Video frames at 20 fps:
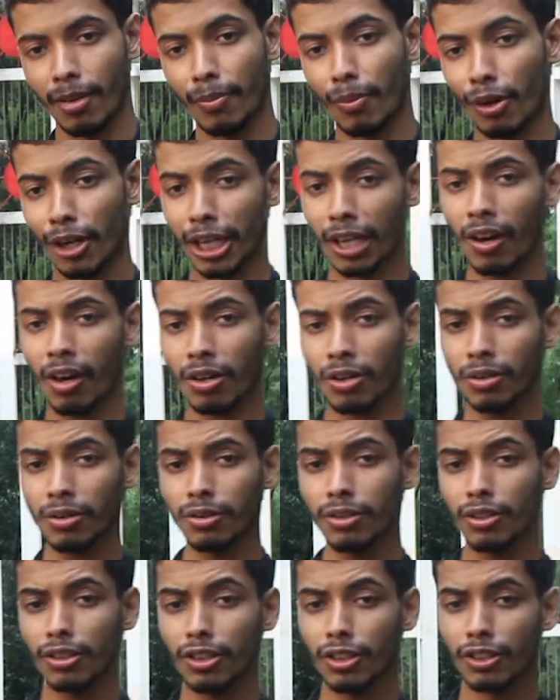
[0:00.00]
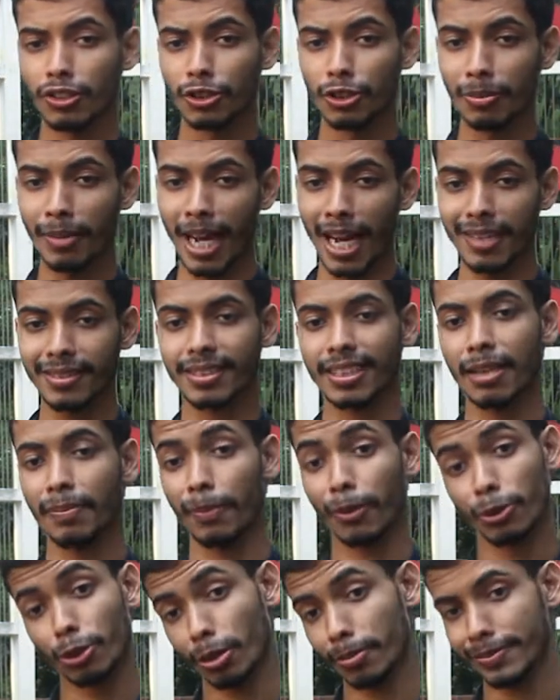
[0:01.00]
মনে করো তুমি আজকে
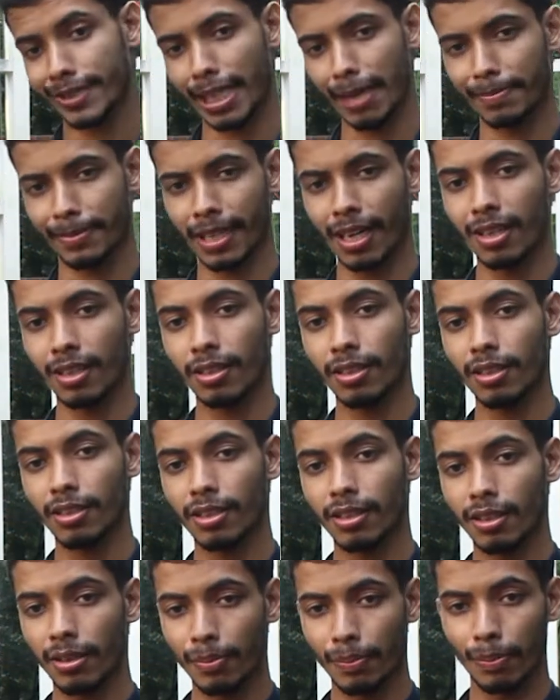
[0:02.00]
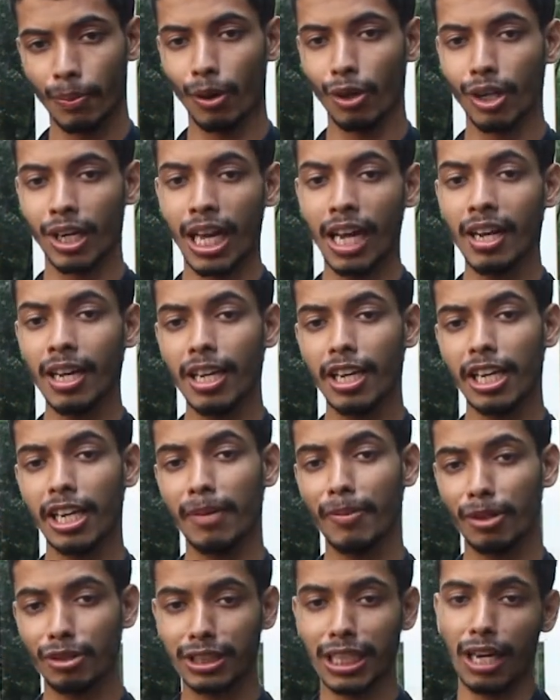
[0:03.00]
প্রথম চ্যাপ্টার পড়লা
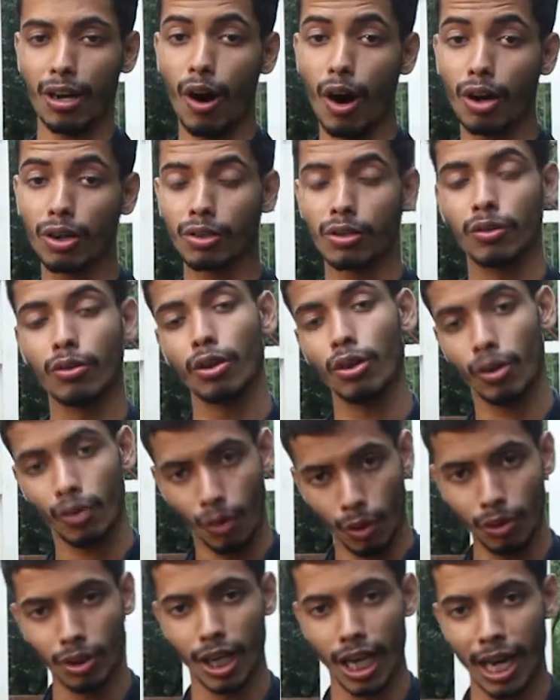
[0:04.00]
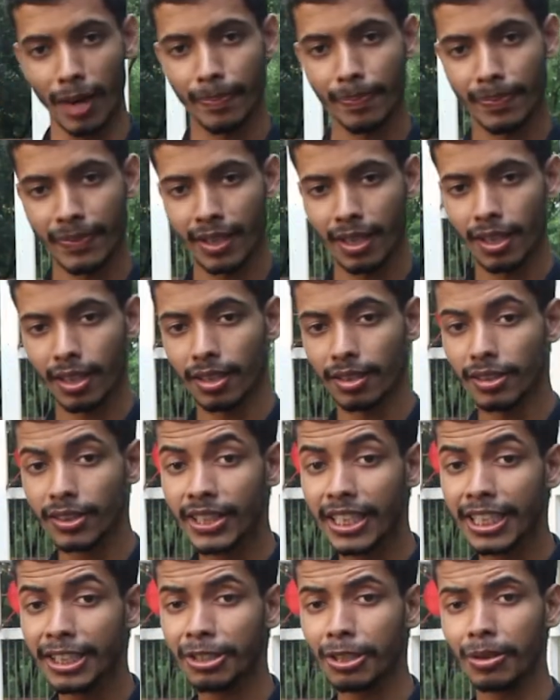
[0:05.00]
এবং তার অঙ্কগুলো করলা
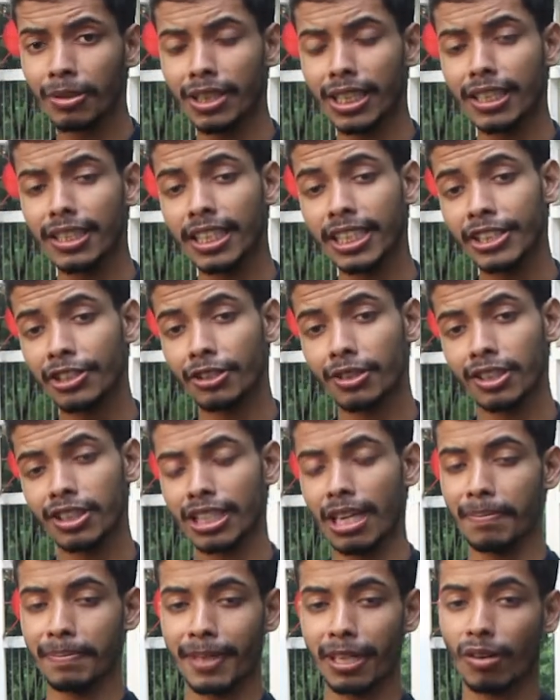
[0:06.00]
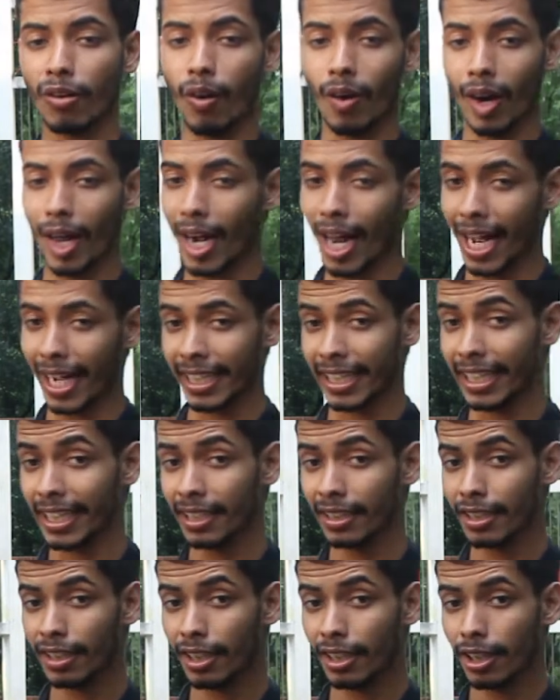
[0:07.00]
দ্বিতীয় দিন দ্বিতীয় চ্যাপ্টার করার আগে
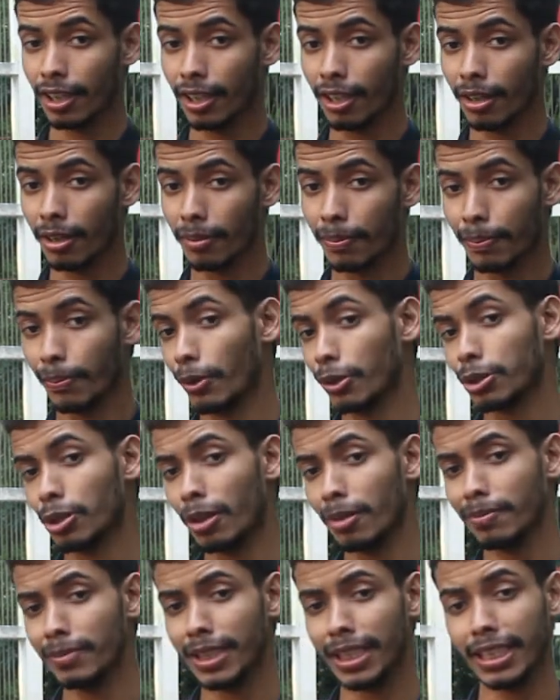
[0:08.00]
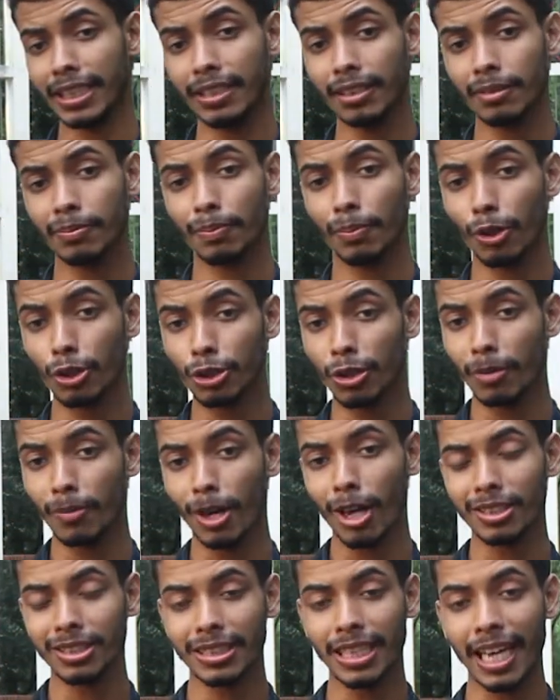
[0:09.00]
প্রথম দিন প্রথম
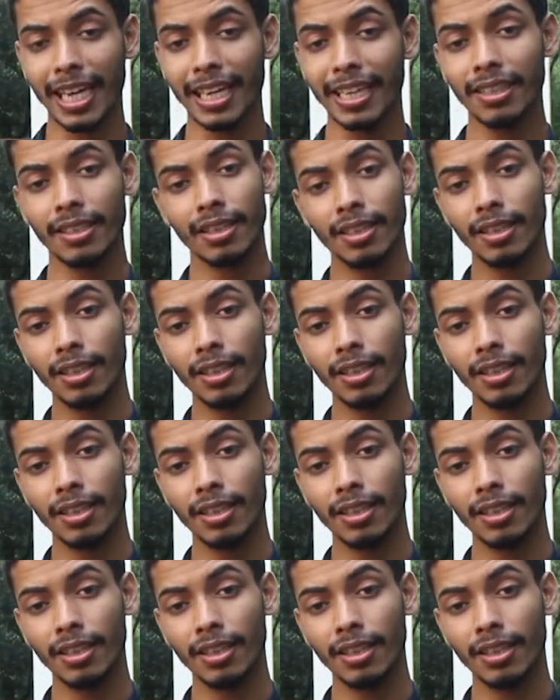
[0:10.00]
অধ্যায়ের